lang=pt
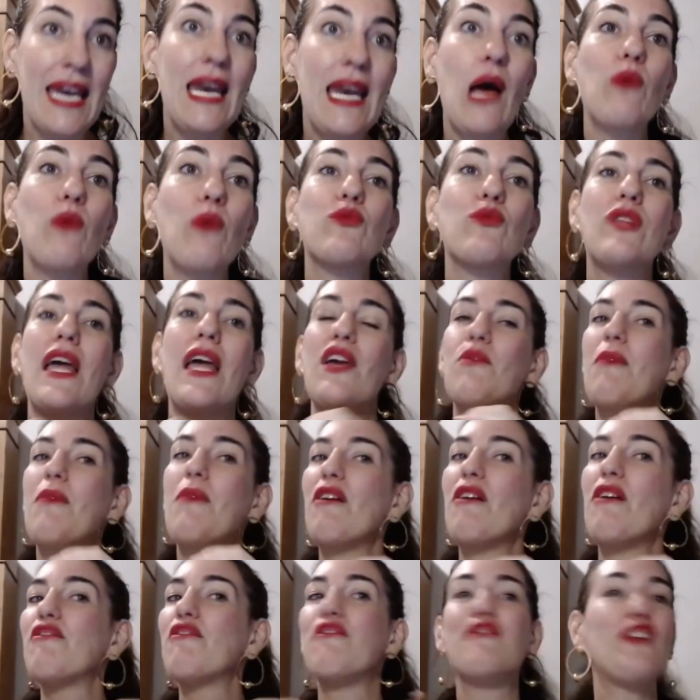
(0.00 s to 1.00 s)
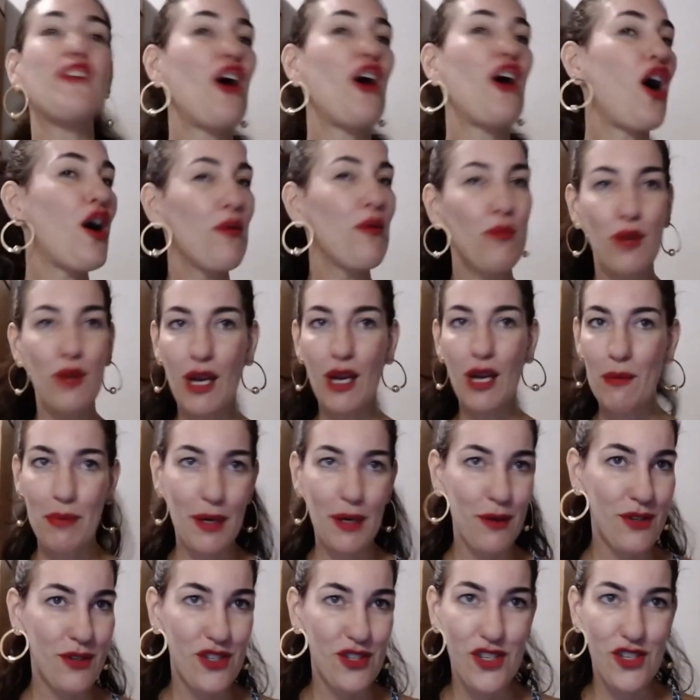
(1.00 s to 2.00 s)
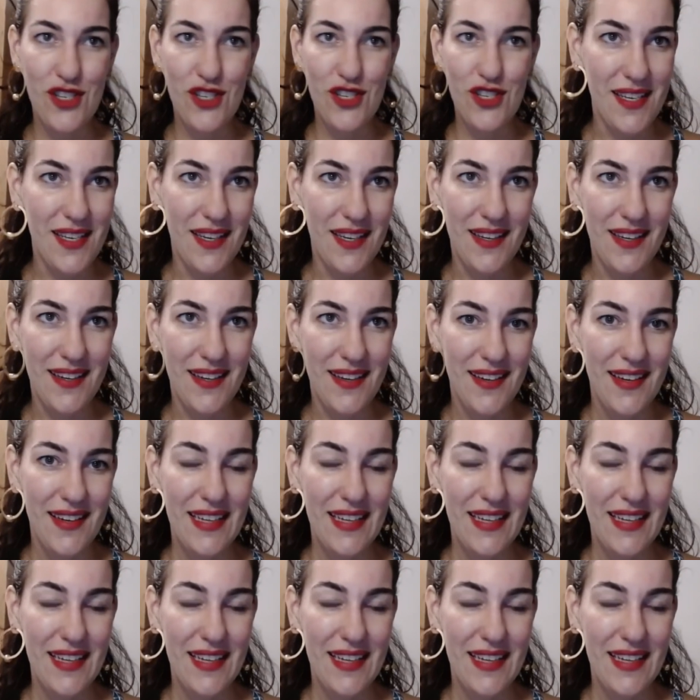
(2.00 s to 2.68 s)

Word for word: Não tem uma fórmula para eu te dizer.